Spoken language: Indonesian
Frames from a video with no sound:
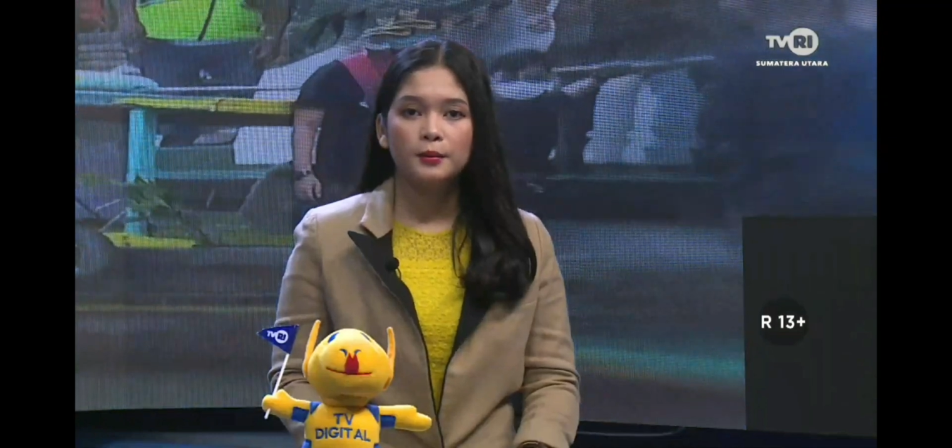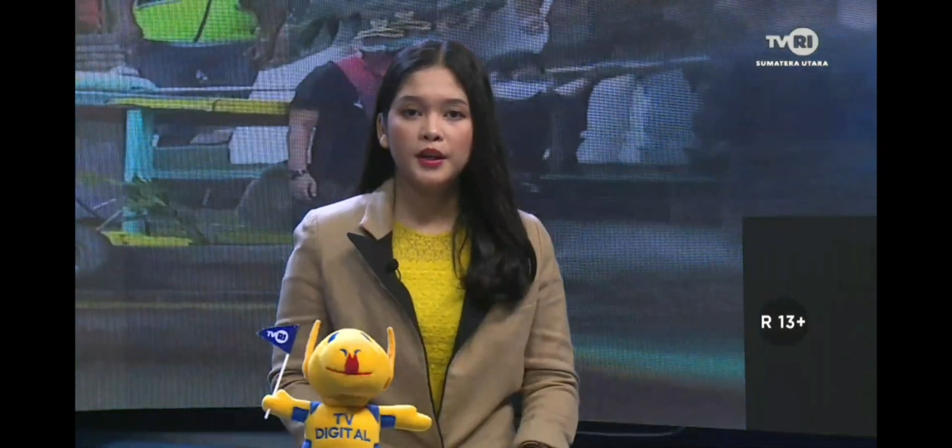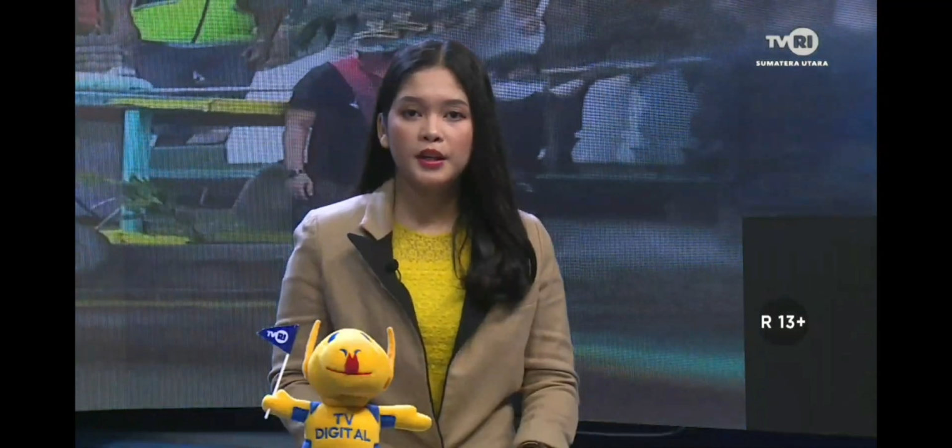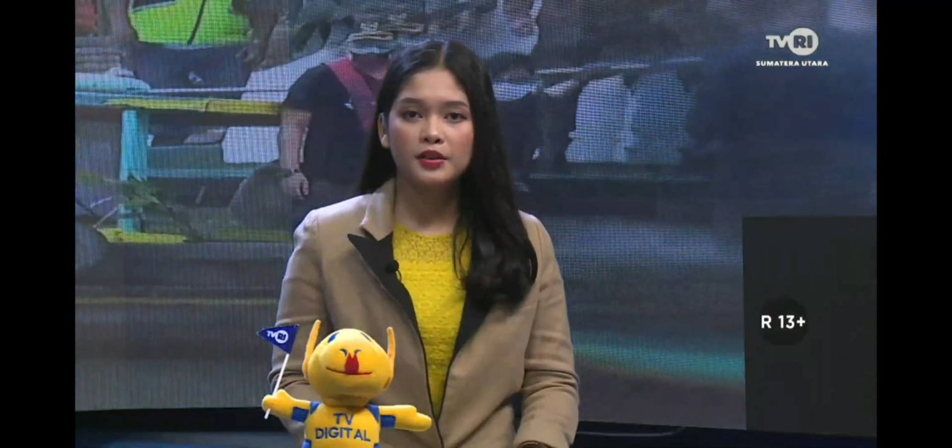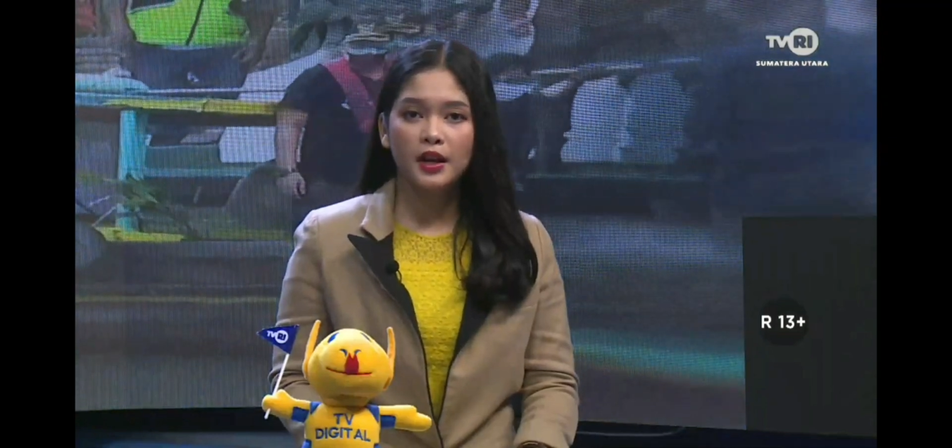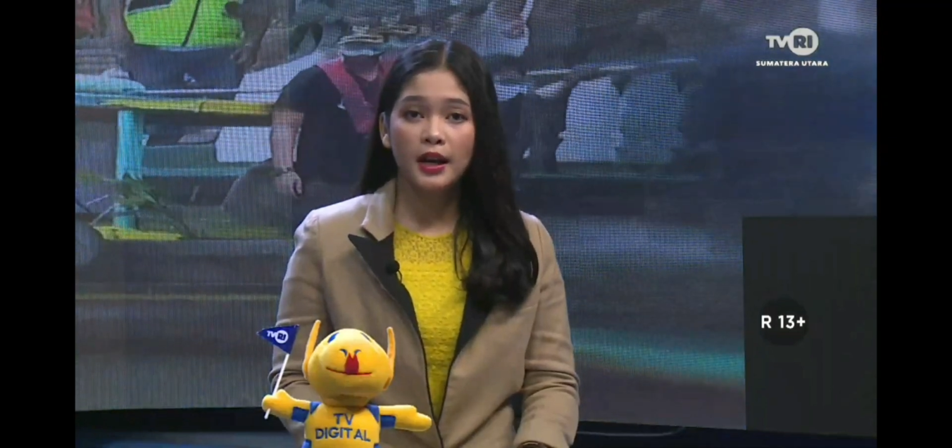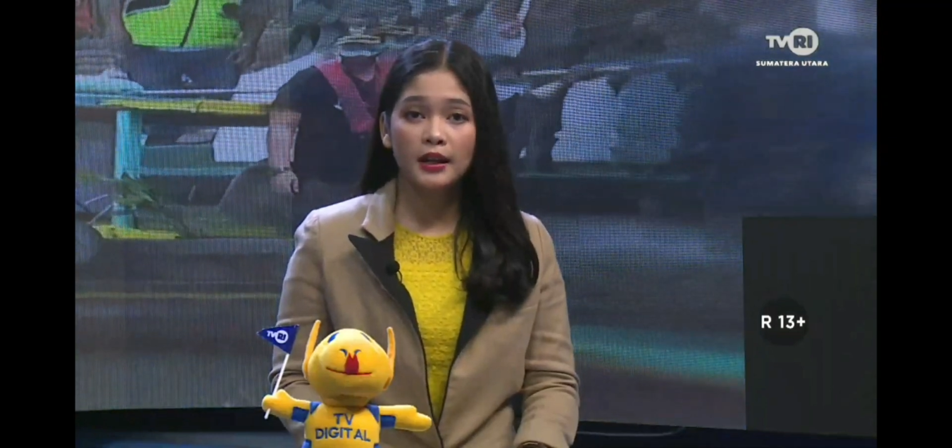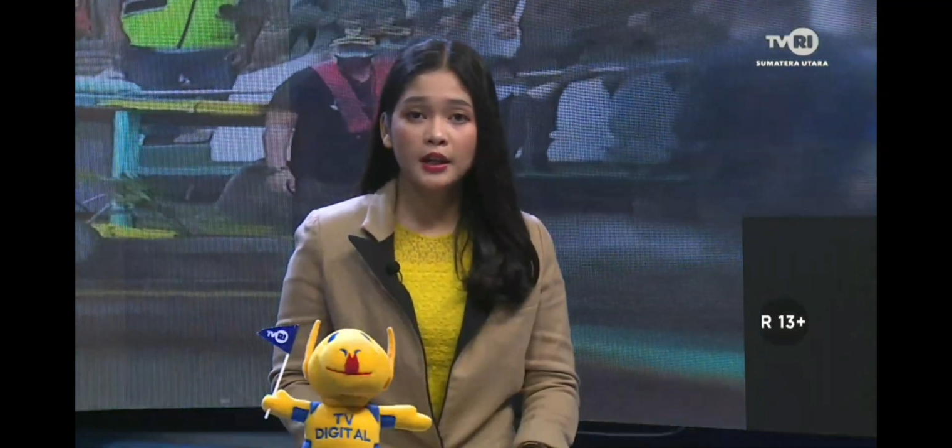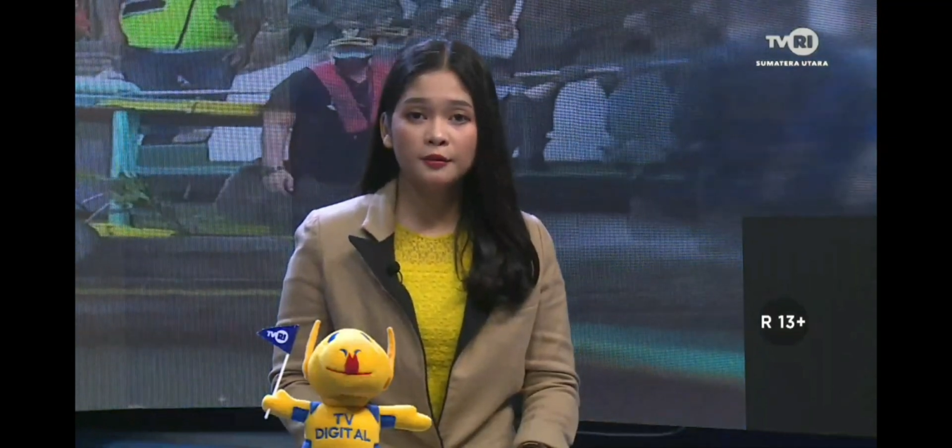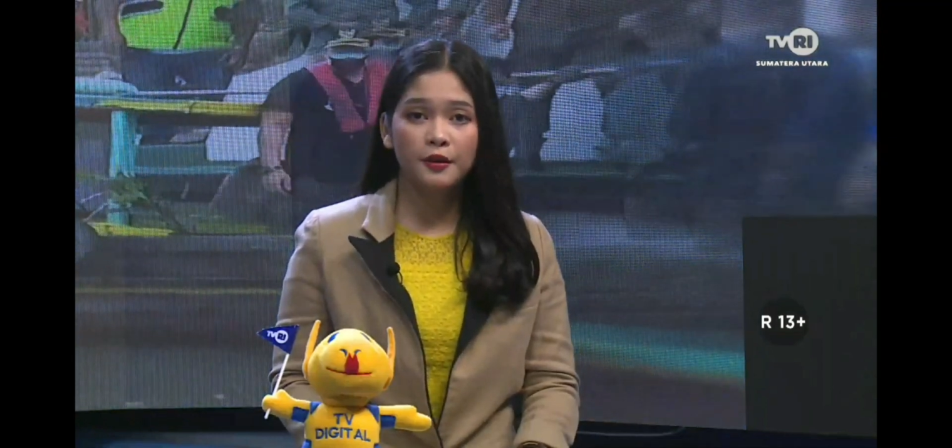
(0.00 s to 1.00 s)
Pengerjaan
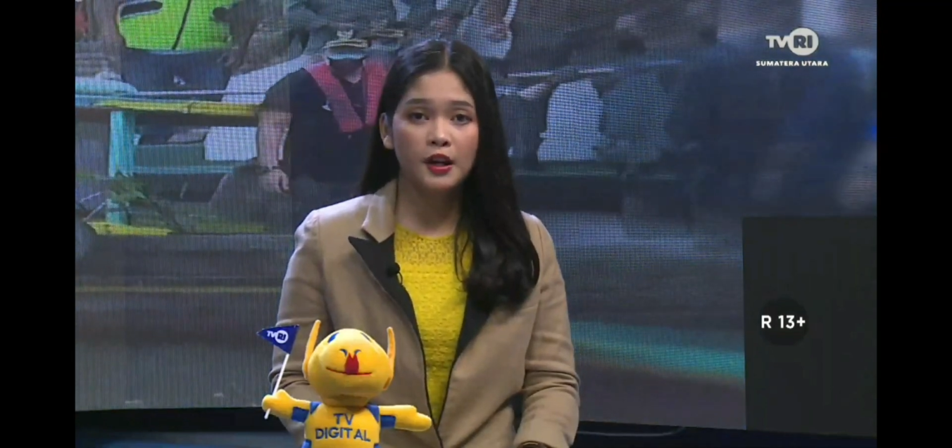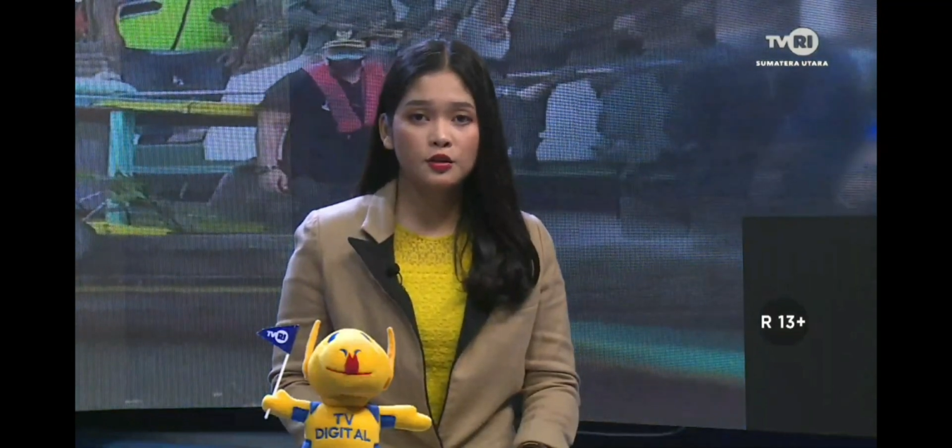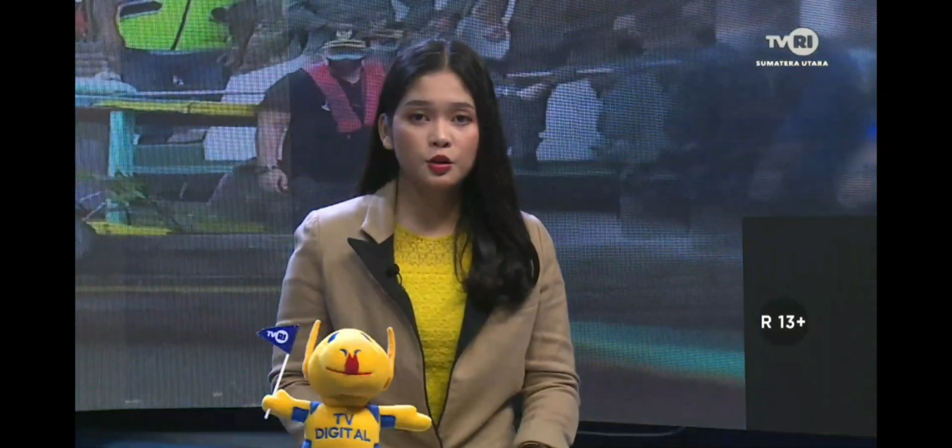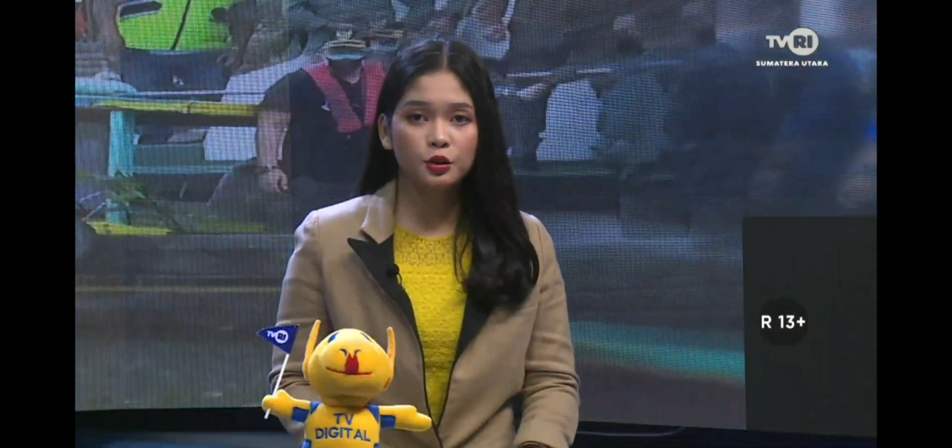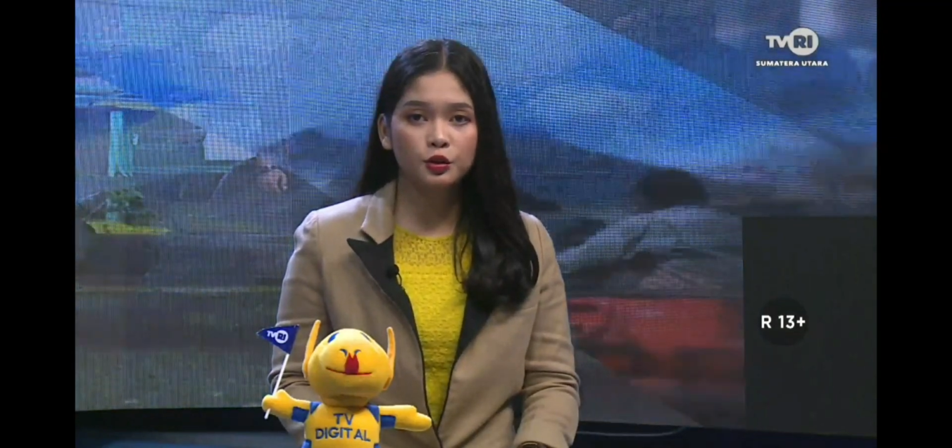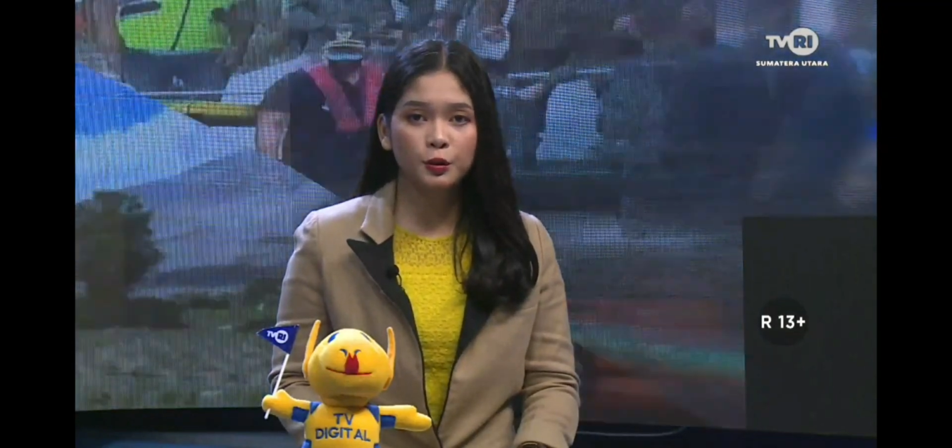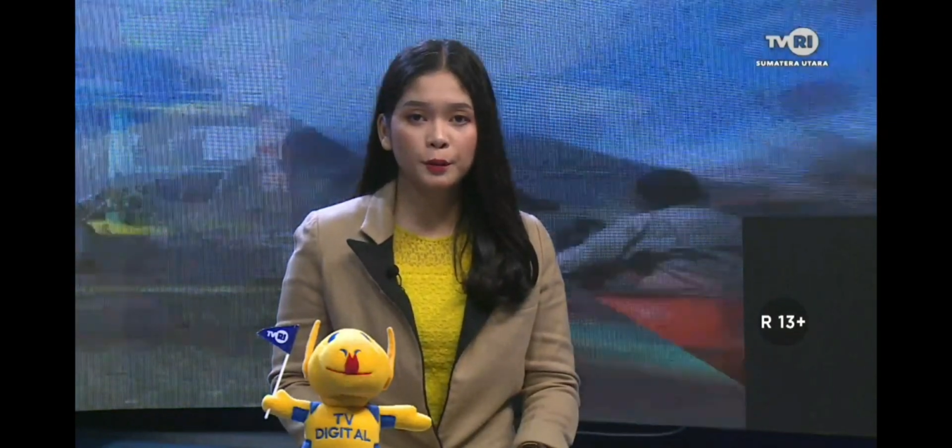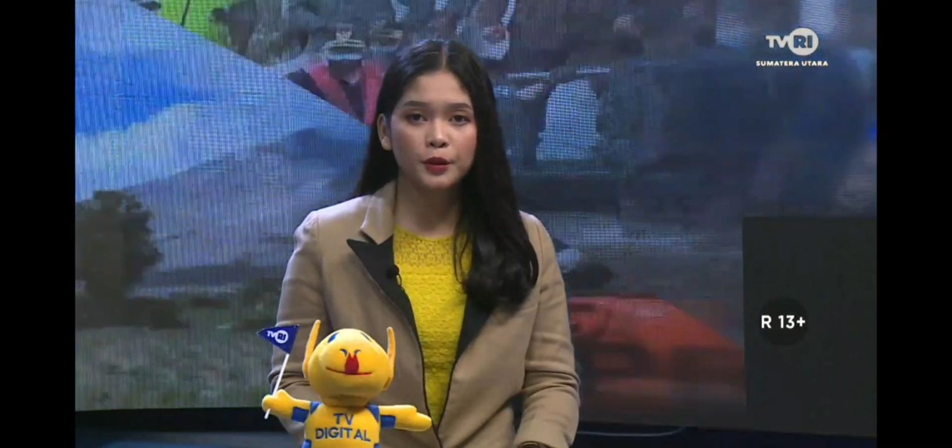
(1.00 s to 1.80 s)
infrastruktur